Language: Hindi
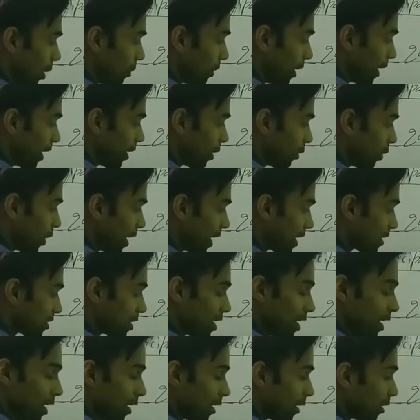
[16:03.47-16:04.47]
अब नेगेटिव
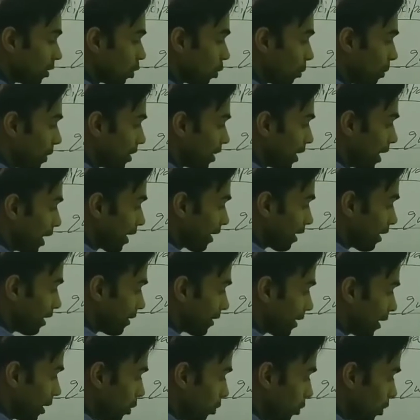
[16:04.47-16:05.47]
डायरेक्शन है तो मैं ये
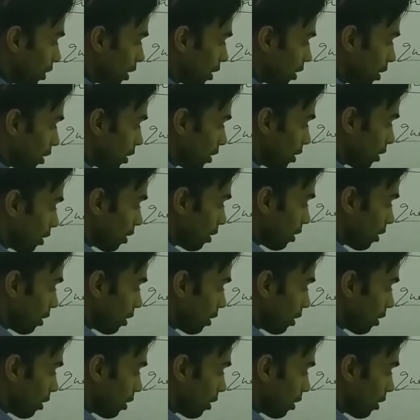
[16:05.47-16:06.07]
एंगल निकालूंगा